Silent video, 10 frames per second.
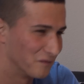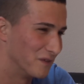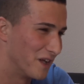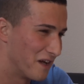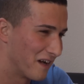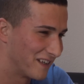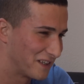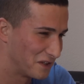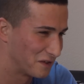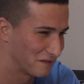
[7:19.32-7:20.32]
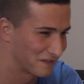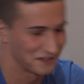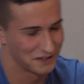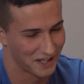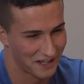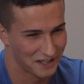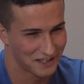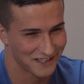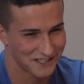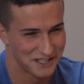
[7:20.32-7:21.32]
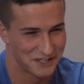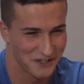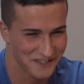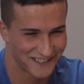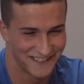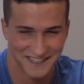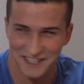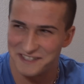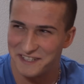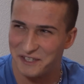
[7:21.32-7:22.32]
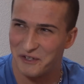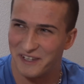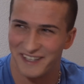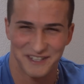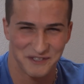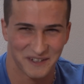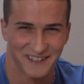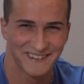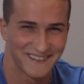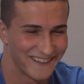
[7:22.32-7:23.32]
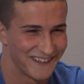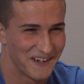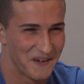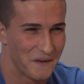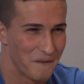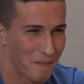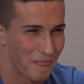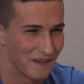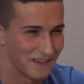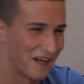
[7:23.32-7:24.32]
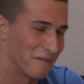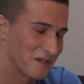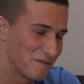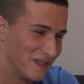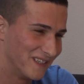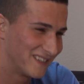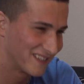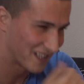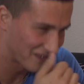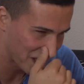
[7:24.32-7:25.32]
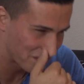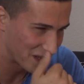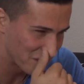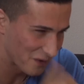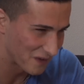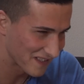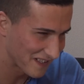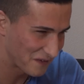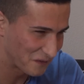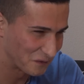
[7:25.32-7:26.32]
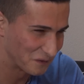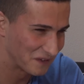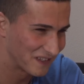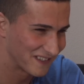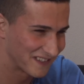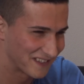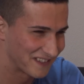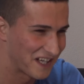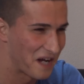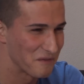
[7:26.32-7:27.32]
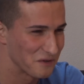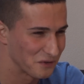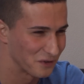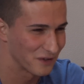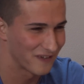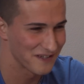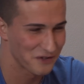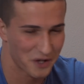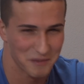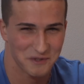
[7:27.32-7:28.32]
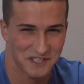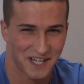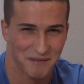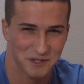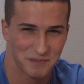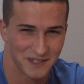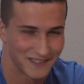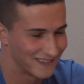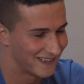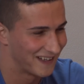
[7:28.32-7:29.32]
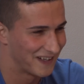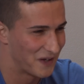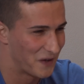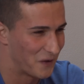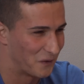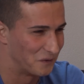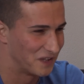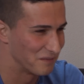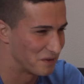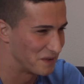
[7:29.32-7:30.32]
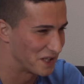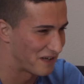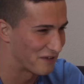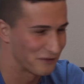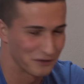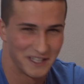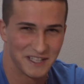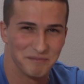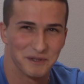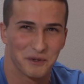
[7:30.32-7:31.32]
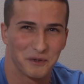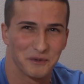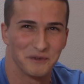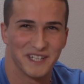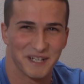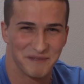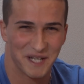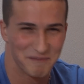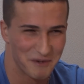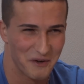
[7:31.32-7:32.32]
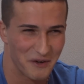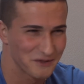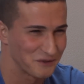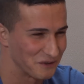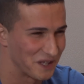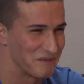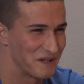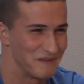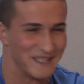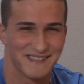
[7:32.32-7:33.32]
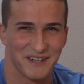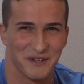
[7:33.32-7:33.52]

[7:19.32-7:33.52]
Naja, ich, ich, ich kann eine Geschichte aus der Kindheit erzählen, die hört er nicht so gern. Da haben wir gespielt, da war ich bei ihm zu Hause und da haben wir so quasi Räuber und Stamm gespielt. Und er hat mich mit der Waffe von hinten bedroht und ich habe mir den Bogen ausgeholt und habe mir den Milzahn